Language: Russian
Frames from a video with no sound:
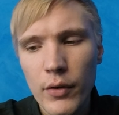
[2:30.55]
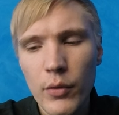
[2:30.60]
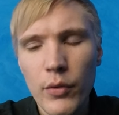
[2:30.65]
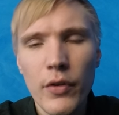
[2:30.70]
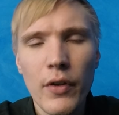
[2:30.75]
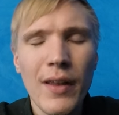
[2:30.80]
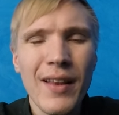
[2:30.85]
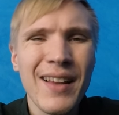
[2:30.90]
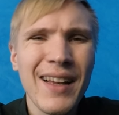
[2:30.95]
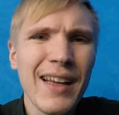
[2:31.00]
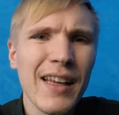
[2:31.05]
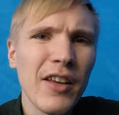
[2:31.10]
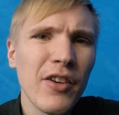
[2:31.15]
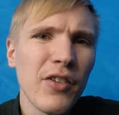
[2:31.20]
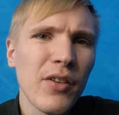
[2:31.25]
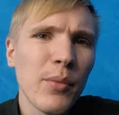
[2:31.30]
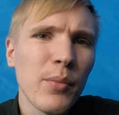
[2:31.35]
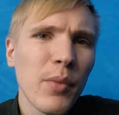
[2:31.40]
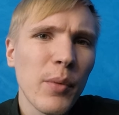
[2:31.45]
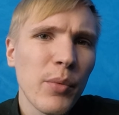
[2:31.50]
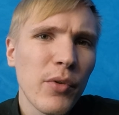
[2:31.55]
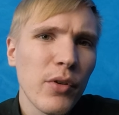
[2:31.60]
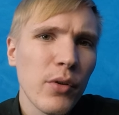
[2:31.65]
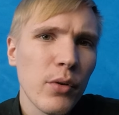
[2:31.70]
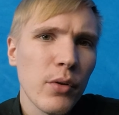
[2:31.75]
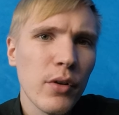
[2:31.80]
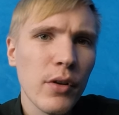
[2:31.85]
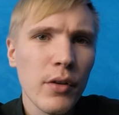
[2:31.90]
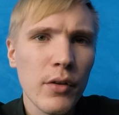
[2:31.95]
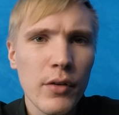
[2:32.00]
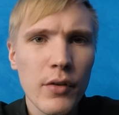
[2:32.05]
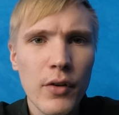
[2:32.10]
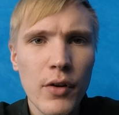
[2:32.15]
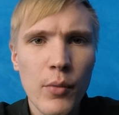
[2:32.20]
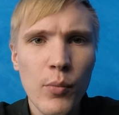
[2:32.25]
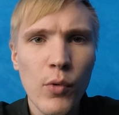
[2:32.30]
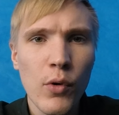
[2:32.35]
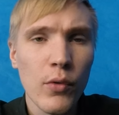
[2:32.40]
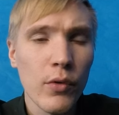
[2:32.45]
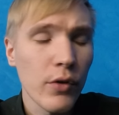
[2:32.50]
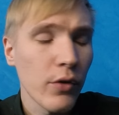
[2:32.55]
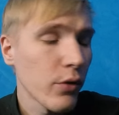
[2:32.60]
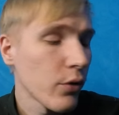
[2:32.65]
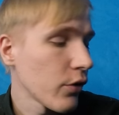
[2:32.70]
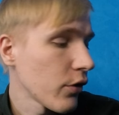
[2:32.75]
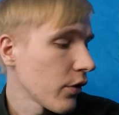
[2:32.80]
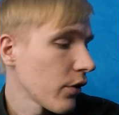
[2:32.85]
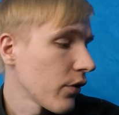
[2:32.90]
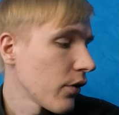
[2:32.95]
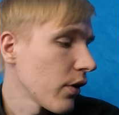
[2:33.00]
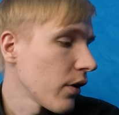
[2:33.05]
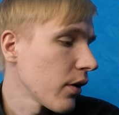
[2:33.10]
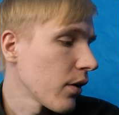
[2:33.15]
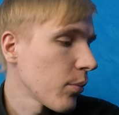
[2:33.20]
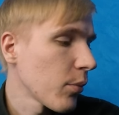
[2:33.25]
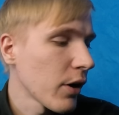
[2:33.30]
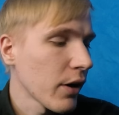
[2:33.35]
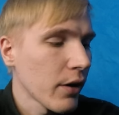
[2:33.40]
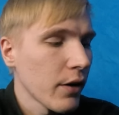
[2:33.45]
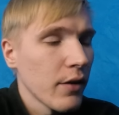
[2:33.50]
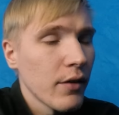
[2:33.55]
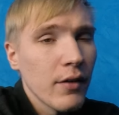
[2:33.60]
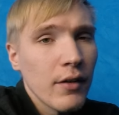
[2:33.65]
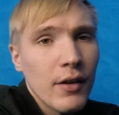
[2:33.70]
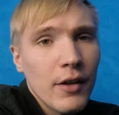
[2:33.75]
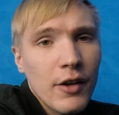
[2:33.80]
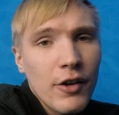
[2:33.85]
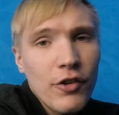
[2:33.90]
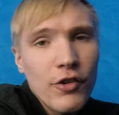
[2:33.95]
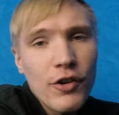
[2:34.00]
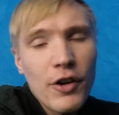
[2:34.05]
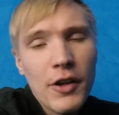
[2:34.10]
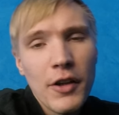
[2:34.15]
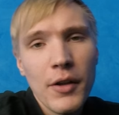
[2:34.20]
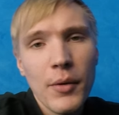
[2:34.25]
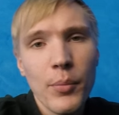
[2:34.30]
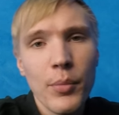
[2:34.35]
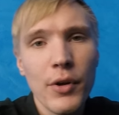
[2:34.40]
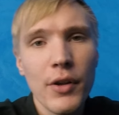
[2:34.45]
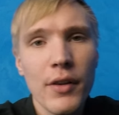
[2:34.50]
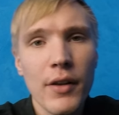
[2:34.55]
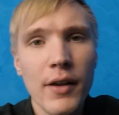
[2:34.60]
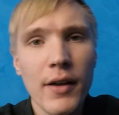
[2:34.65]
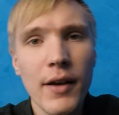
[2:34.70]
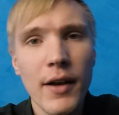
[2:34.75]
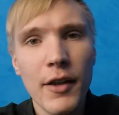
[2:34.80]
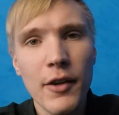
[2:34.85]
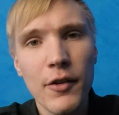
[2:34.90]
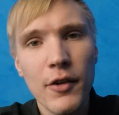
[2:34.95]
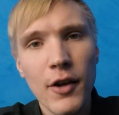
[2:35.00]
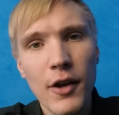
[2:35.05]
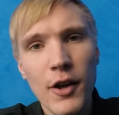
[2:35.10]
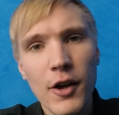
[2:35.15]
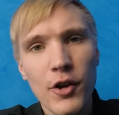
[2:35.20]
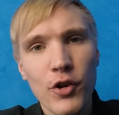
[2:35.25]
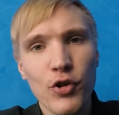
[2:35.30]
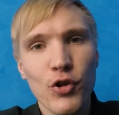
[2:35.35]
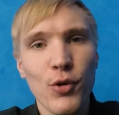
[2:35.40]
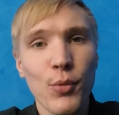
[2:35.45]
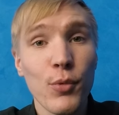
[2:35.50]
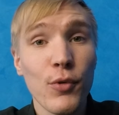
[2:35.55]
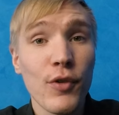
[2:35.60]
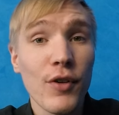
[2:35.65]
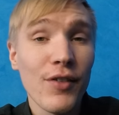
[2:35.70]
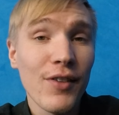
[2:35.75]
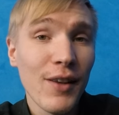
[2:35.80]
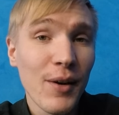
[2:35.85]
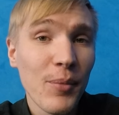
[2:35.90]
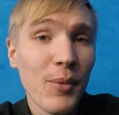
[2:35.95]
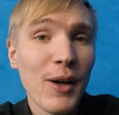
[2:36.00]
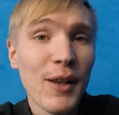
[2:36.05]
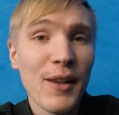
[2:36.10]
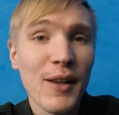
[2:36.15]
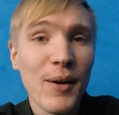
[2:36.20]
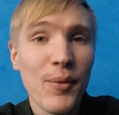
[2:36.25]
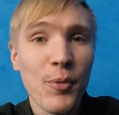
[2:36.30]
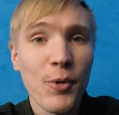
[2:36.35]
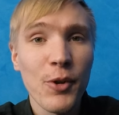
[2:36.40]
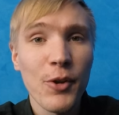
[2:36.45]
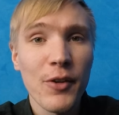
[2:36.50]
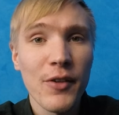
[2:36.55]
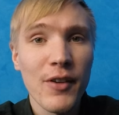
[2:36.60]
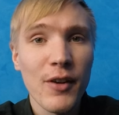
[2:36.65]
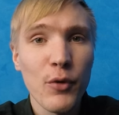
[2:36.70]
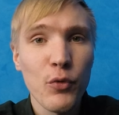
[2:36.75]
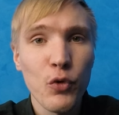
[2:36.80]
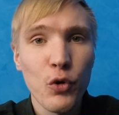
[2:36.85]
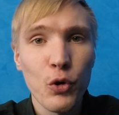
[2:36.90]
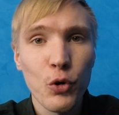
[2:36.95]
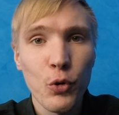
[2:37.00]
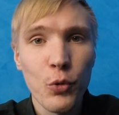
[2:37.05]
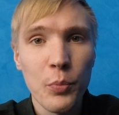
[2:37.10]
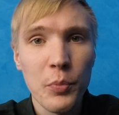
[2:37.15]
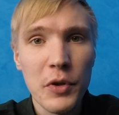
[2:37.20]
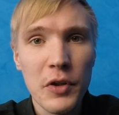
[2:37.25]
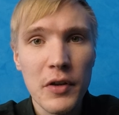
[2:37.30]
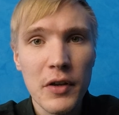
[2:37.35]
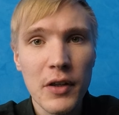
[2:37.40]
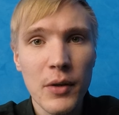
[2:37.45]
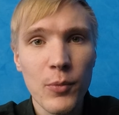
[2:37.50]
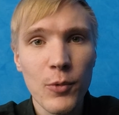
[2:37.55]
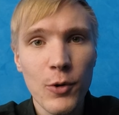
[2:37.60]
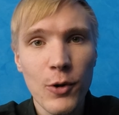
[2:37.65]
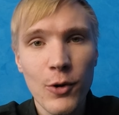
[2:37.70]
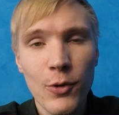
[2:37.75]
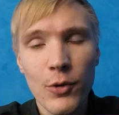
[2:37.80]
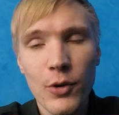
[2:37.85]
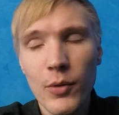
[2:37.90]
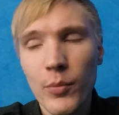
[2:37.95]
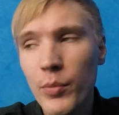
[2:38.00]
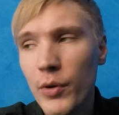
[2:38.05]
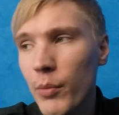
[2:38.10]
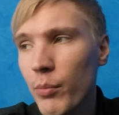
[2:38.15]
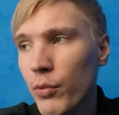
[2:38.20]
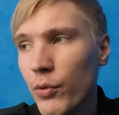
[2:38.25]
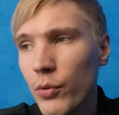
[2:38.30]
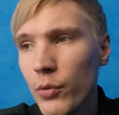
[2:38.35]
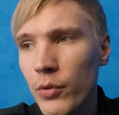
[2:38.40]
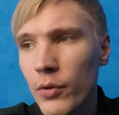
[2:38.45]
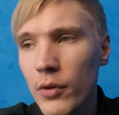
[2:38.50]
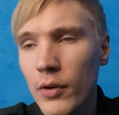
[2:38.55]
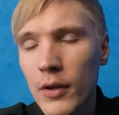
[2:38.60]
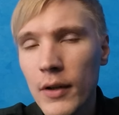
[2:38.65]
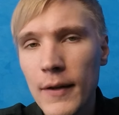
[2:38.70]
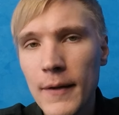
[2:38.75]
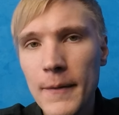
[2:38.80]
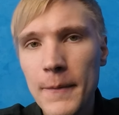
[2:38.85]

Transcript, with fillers: То есть это, конечно, абсолютно дерьмовое с точки зрения маркетинга решение, предлагать, чтобы у вас нормально работал телефон, купить к нему какую-то приблуду.